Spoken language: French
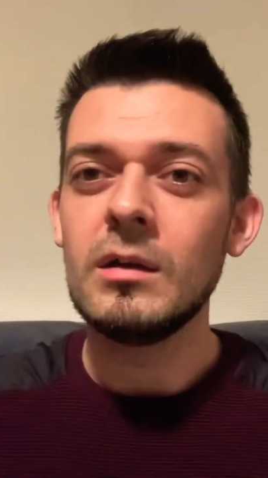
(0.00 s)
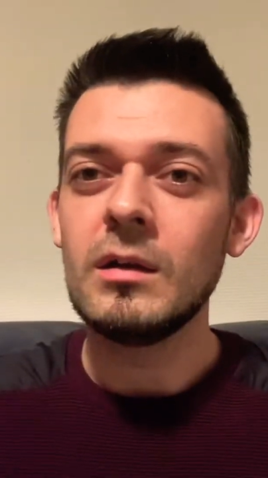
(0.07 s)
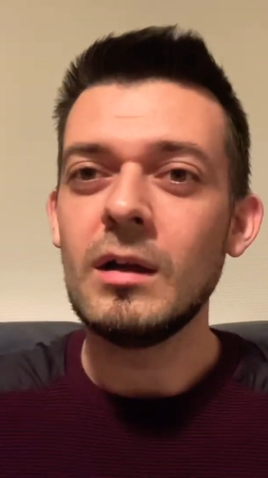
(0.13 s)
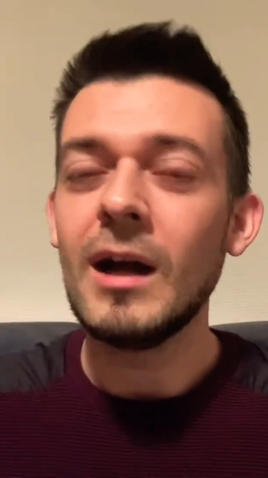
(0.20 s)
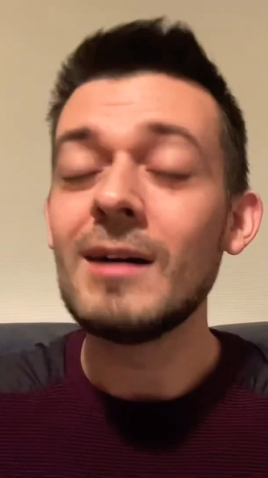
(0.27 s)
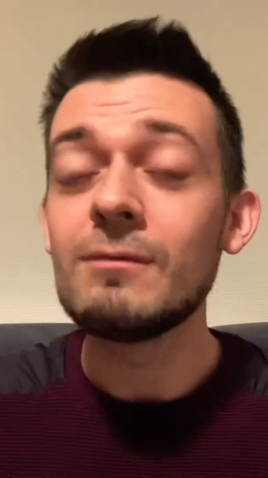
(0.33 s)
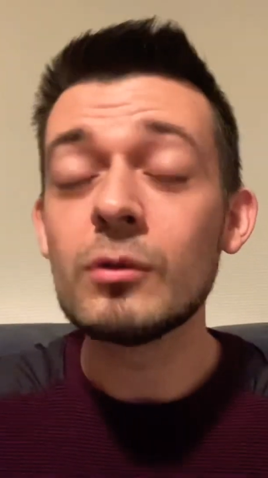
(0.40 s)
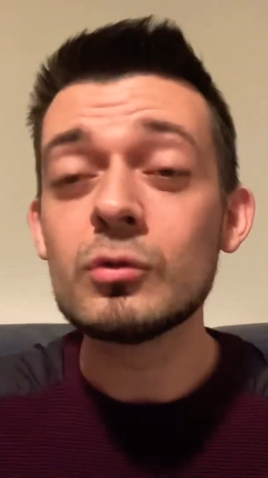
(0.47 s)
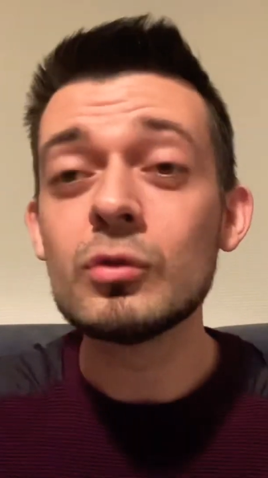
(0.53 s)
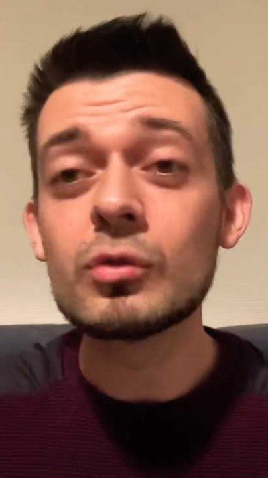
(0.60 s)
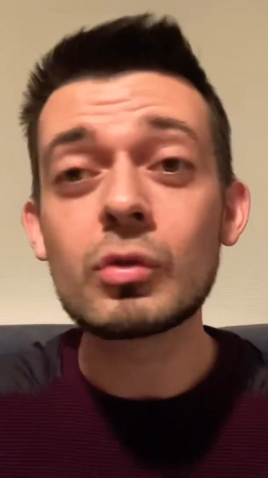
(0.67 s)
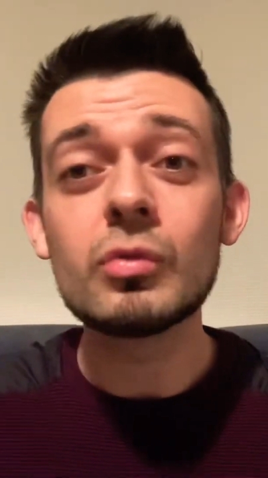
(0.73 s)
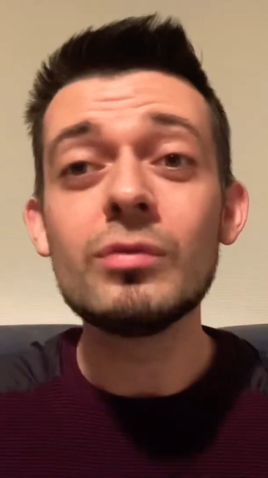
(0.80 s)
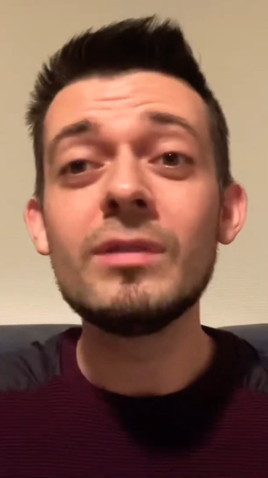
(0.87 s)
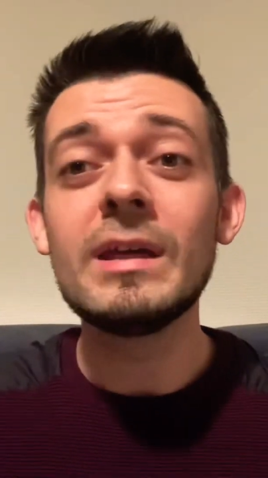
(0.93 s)
avant de
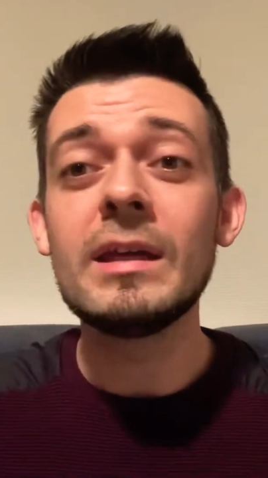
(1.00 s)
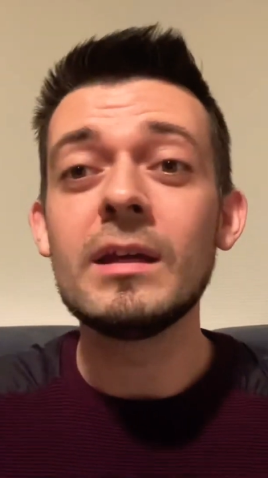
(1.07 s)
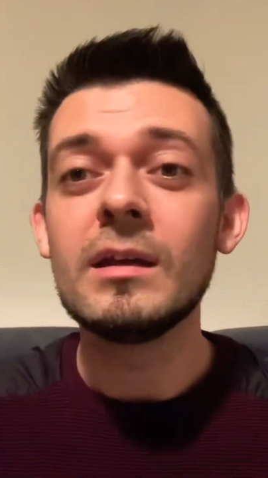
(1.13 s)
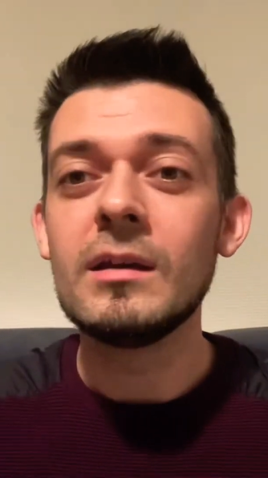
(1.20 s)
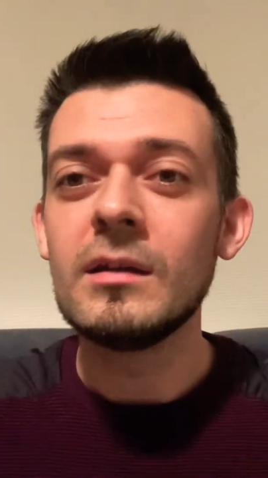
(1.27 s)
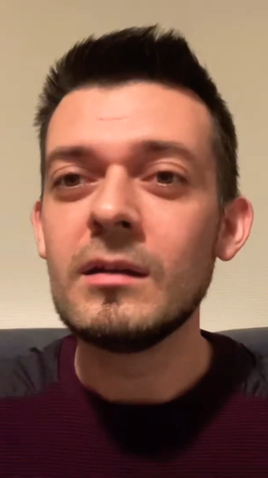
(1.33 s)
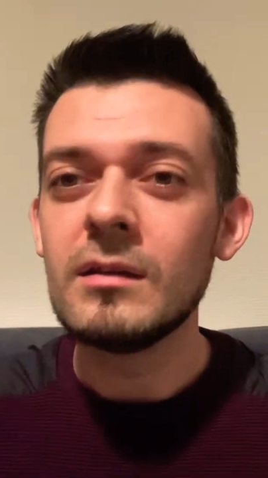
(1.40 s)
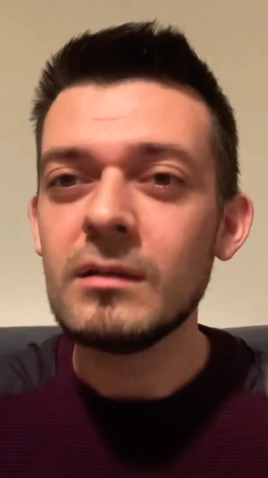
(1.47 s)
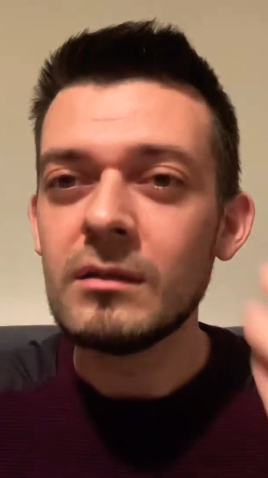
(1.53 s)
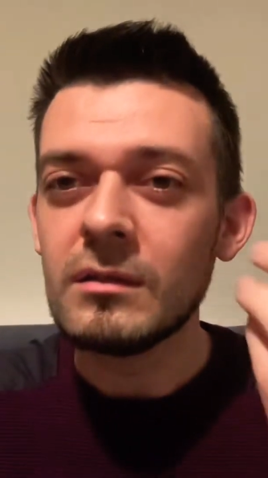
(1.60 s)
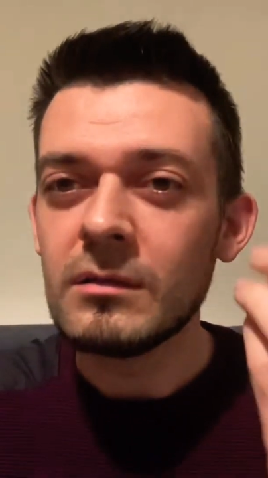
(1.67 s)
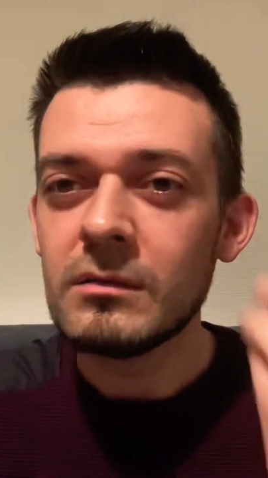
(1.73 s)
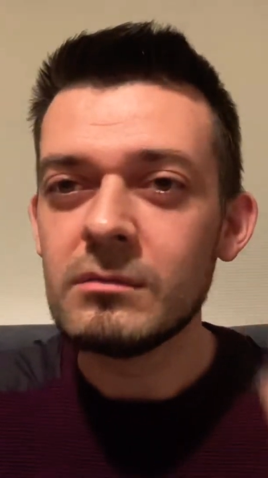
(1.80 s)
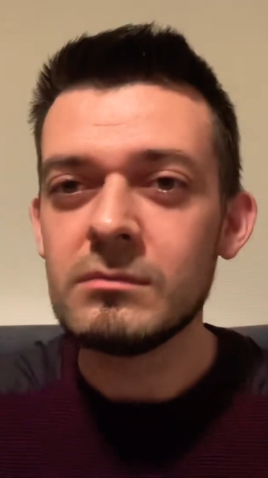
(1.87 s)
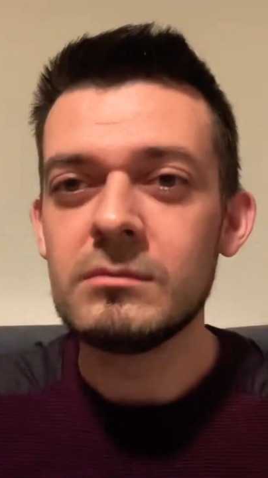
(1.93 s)
trouver
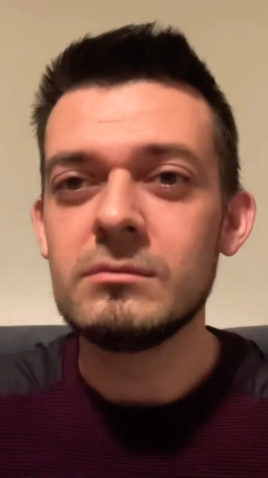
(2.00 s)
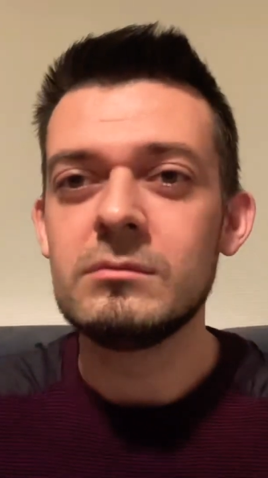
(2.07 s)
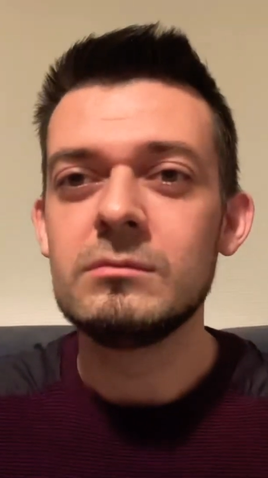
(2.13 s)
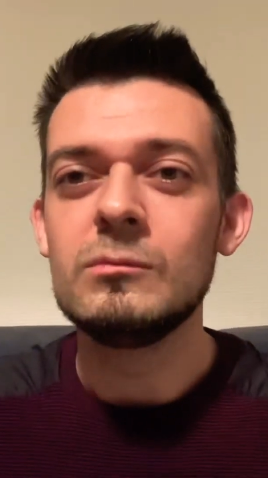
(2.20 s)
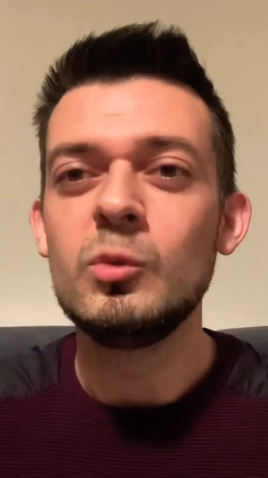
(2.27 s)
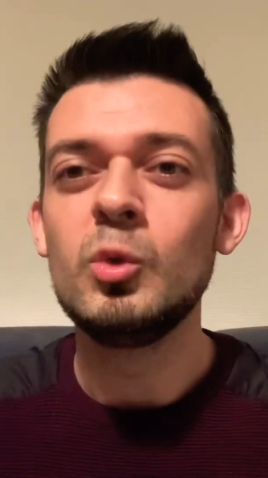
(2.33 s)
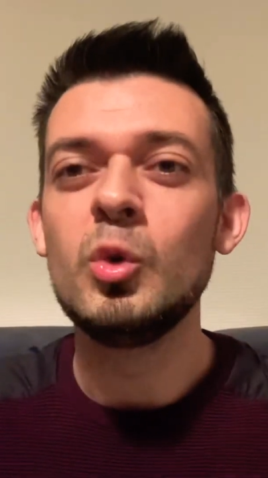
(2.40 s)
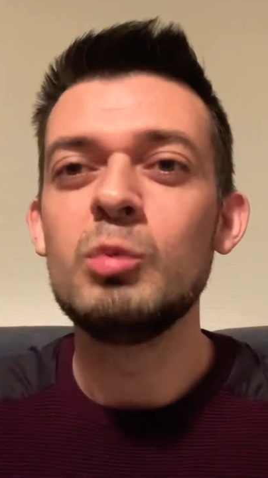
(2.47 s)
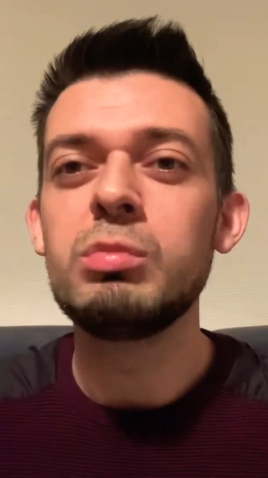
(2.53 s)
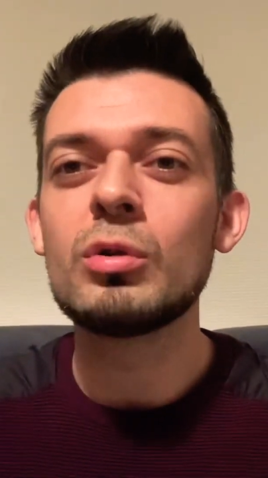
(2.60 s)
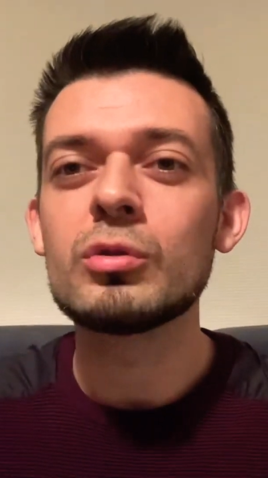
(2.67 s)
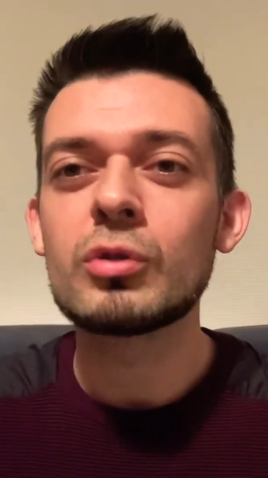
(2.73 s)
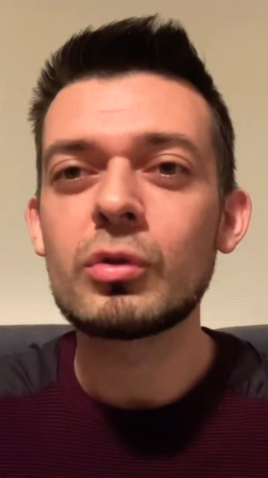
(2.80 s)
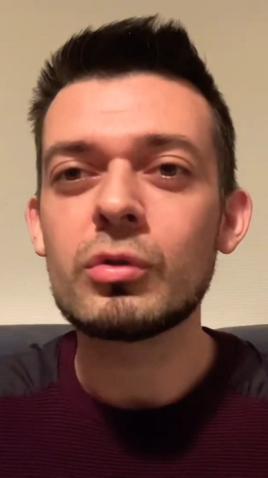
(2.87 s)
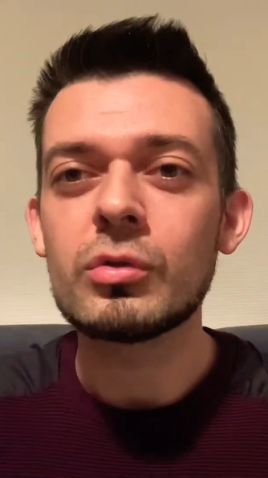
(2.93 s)
le bon
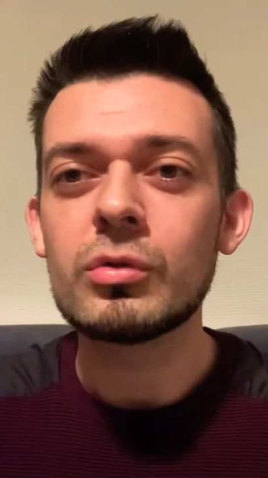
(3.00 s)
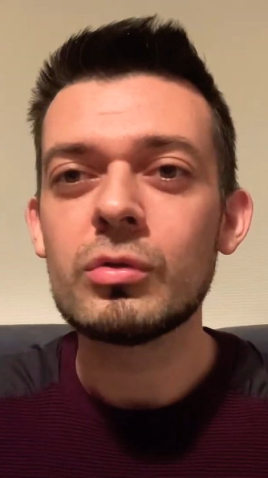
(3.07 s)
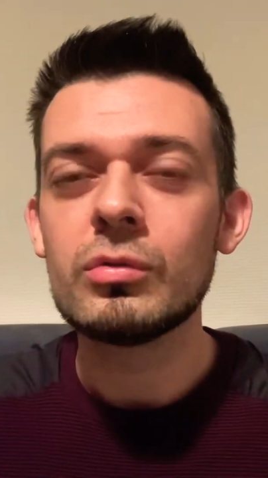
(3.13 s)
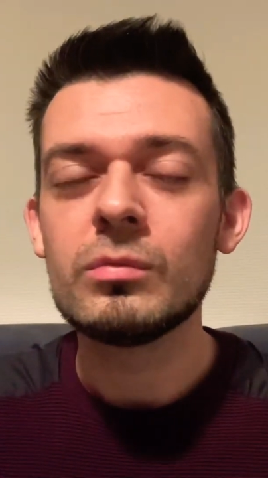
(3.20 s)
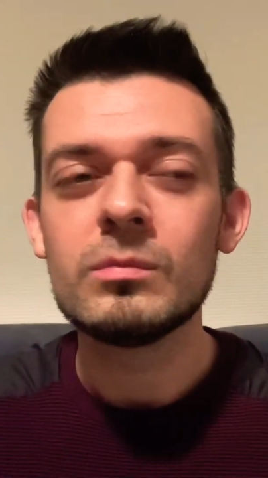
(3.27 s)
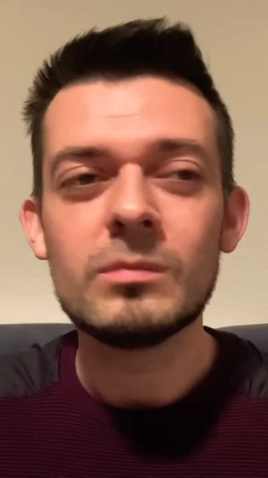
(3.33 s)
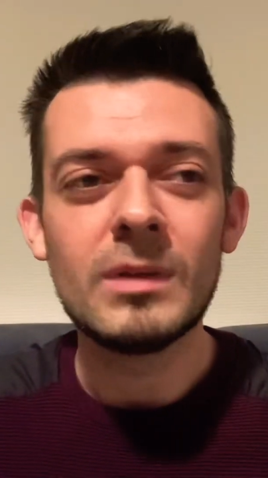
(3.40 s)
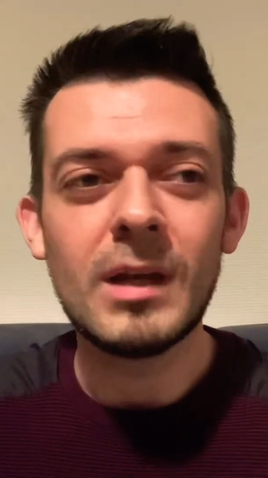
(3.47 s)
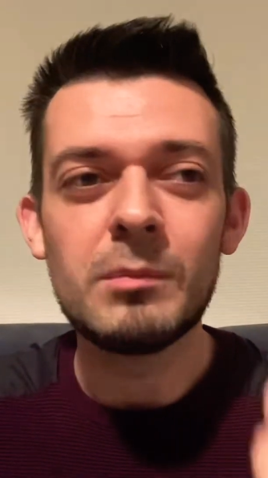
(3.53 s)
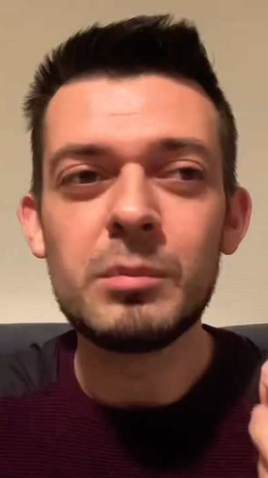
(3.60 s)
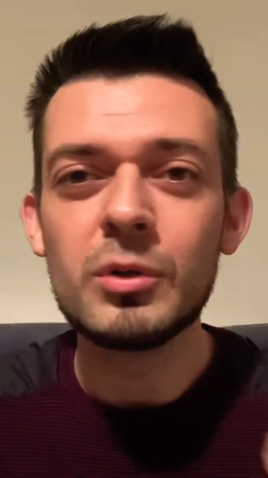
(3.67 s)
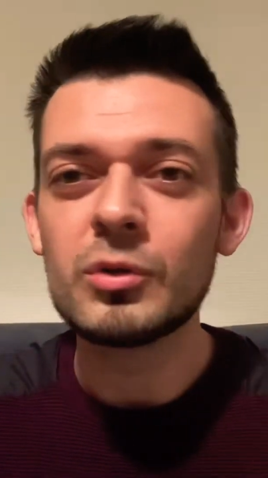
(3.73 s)
truc, la bonne